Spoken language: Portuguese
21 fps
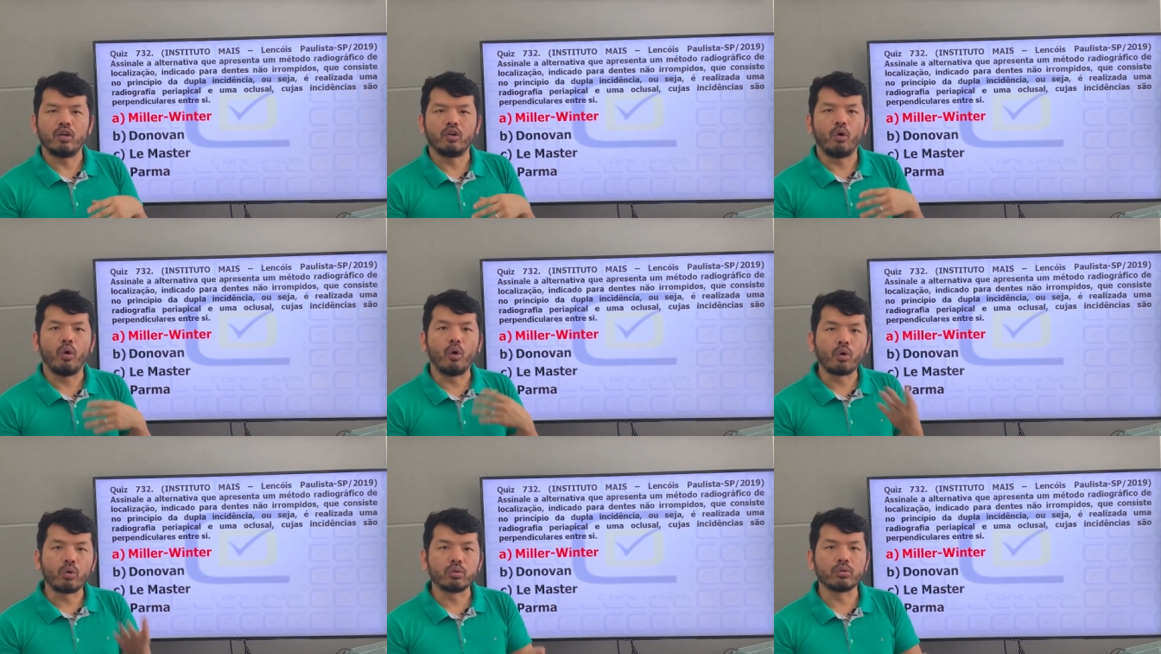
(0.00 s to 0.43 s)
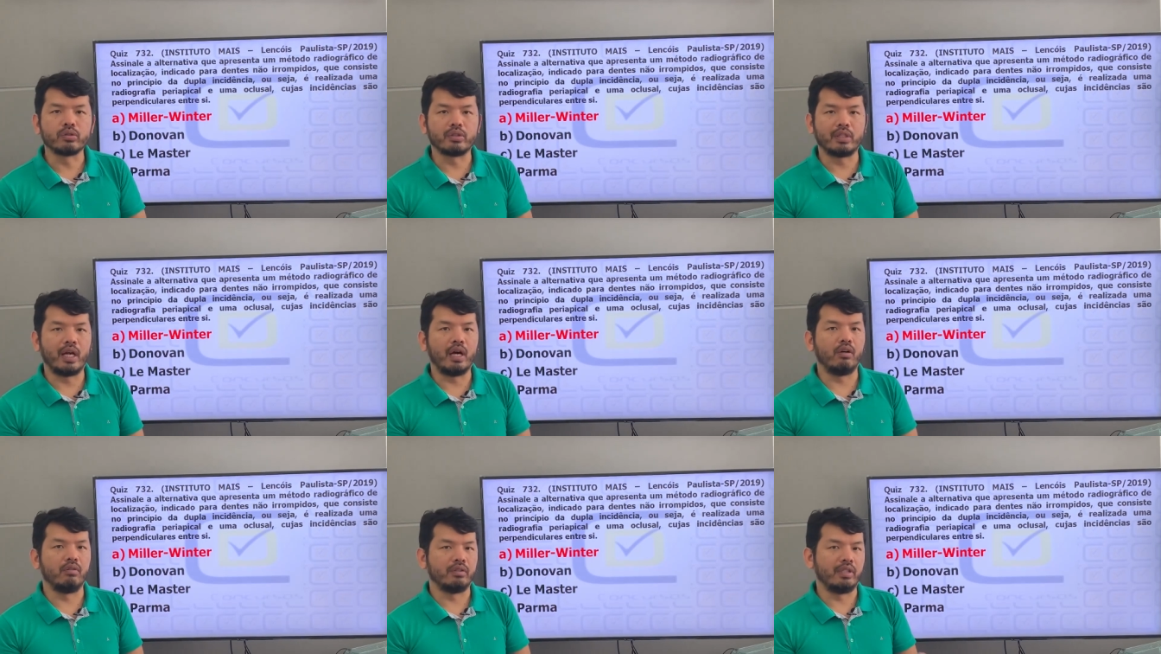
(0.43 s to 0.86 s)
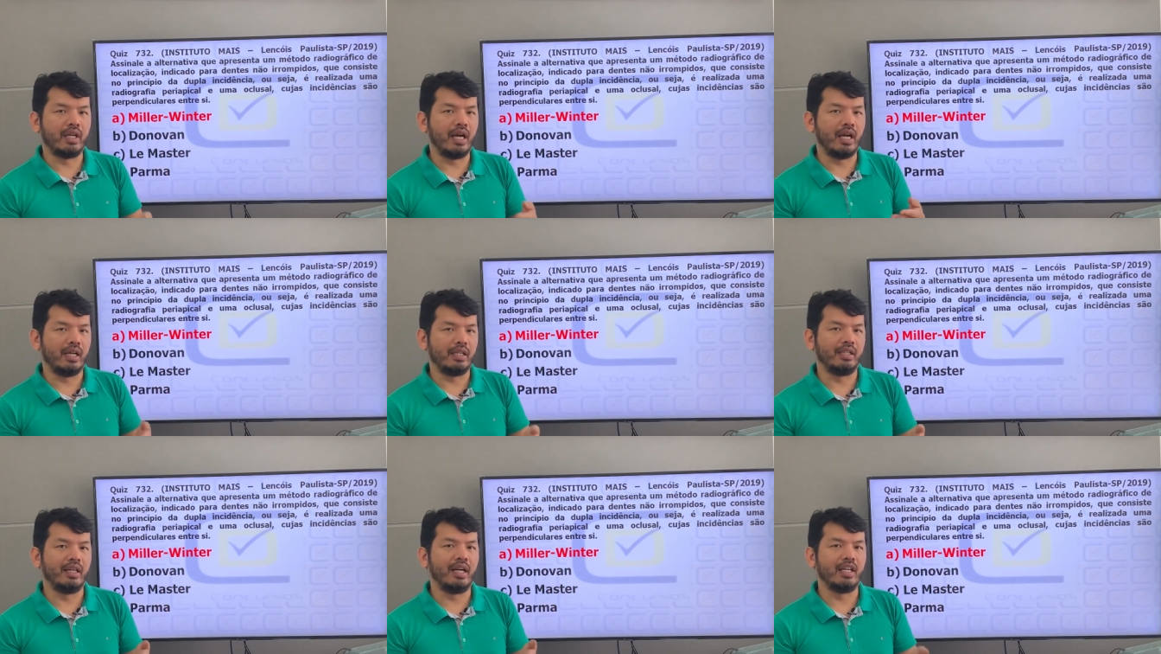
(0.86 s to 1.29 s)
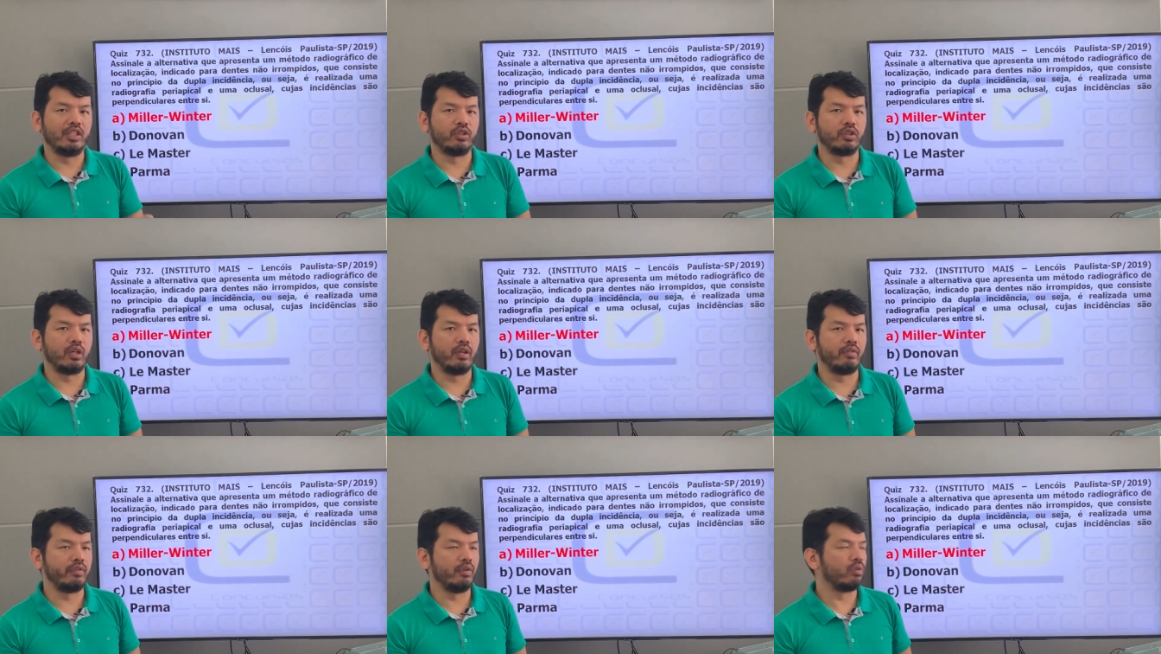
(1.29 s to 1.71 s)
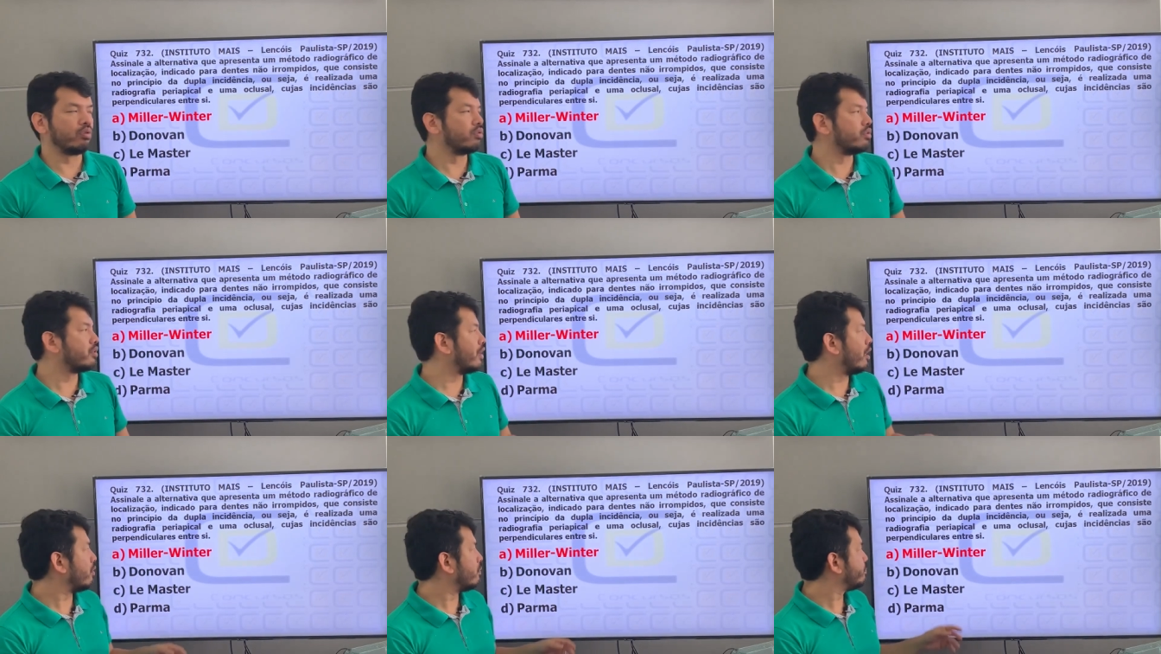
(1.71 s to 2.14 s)
oclusal, da, da radiografia
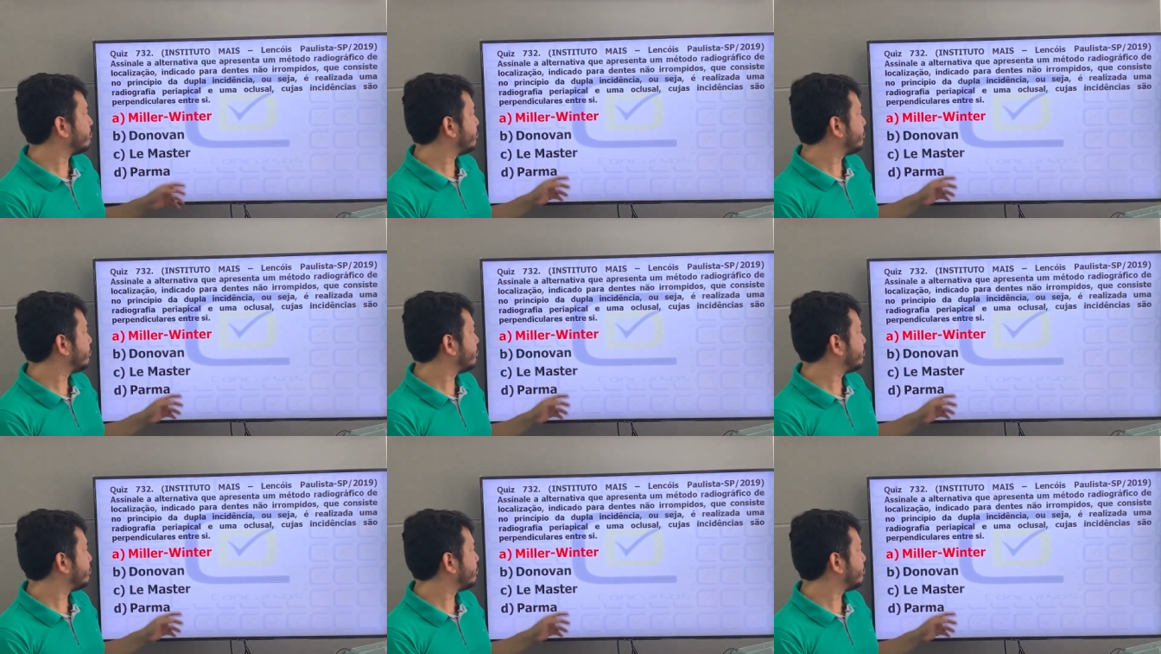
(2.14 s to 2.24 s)
oclusal.